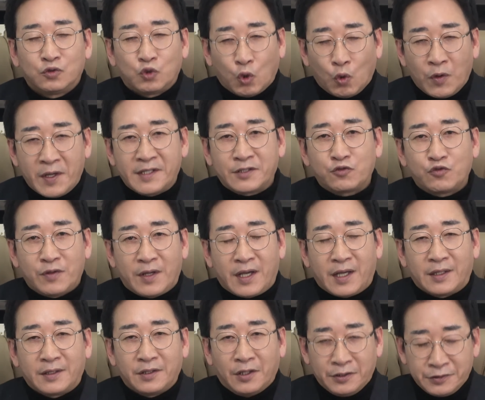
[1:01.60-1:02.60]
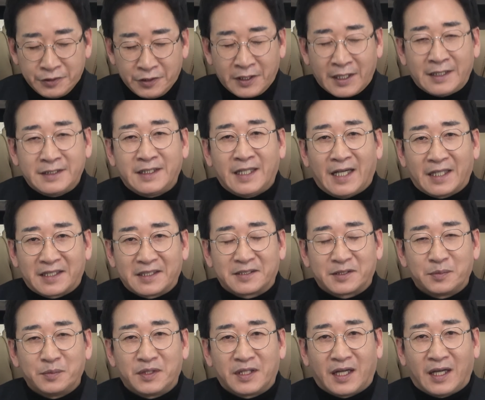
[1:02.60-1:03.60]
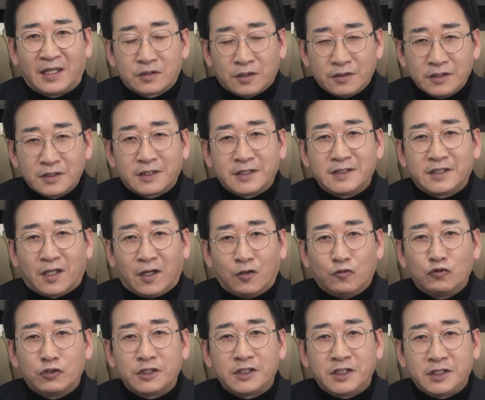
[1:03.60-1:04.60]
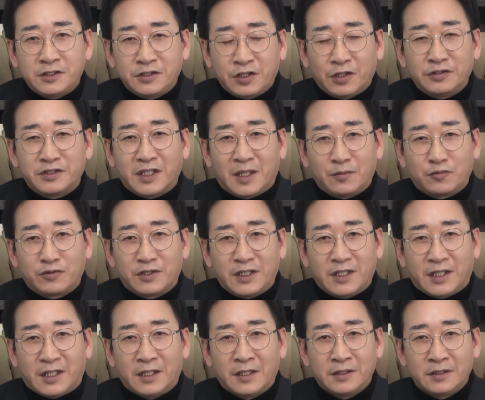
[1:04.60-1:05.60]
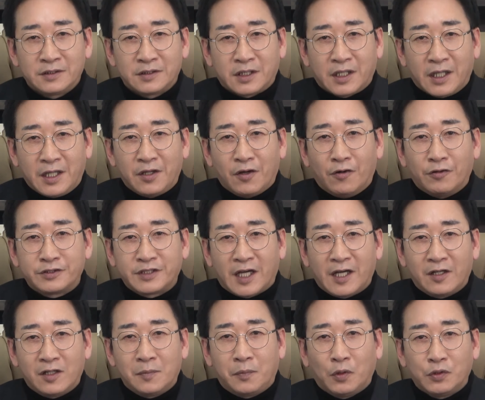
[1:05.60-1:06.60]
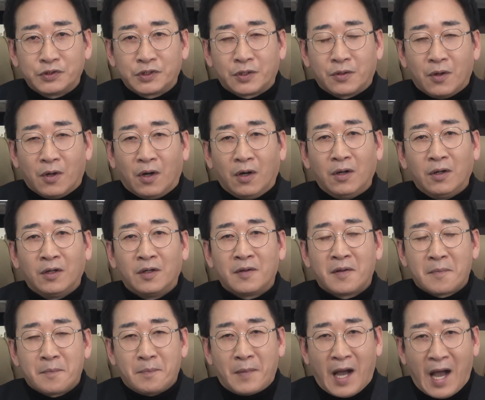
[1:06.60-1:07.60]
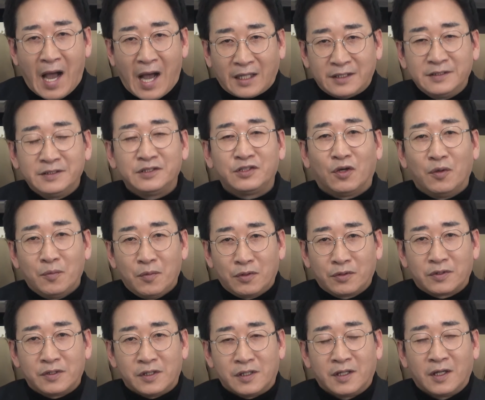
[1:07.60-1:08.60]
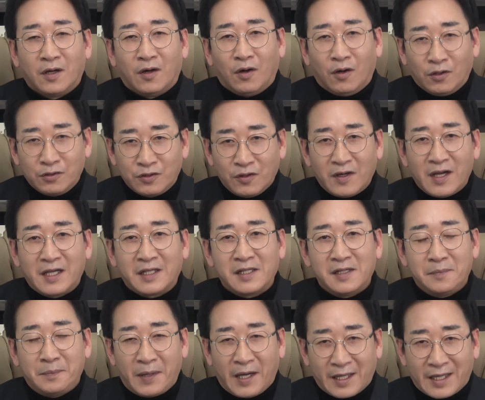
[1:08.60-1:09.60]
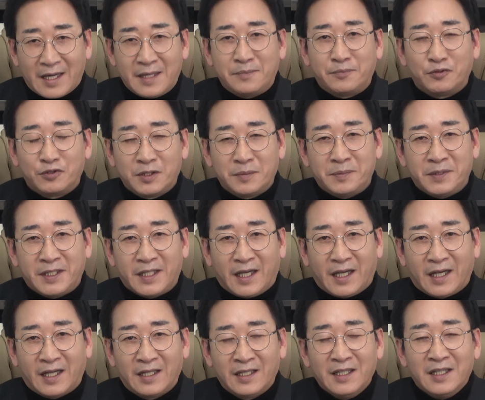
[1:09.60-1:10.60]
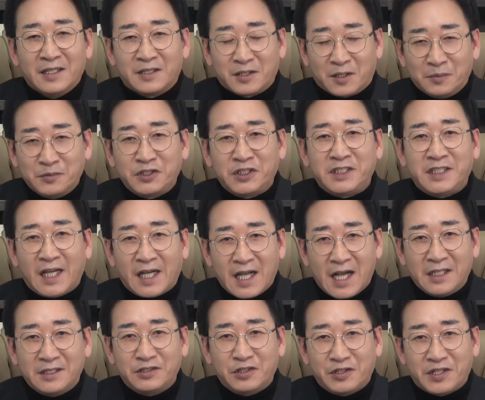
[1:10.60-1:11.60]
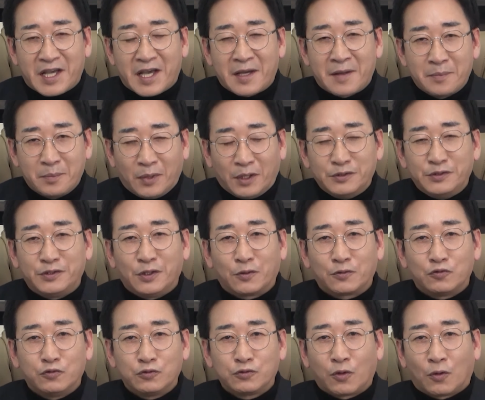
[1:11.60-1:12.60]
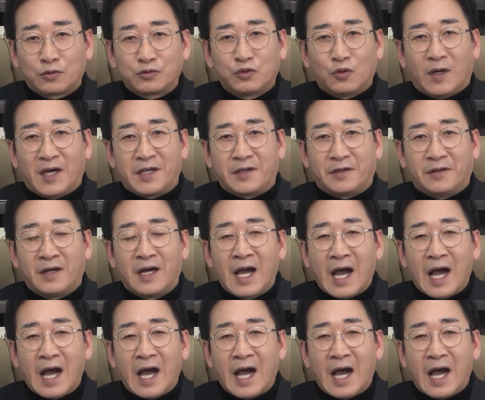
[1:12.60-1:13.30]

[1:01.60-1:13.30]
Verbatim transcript: 조회수에 연연하지 않겠습니다. 저는 그저 우리 시청자분들이 제 영상을 보시고 많은 정보를 얻어가길 바랄 뿐입니다. 그럼 시작하기 전에 먼저 구독, 좋아요,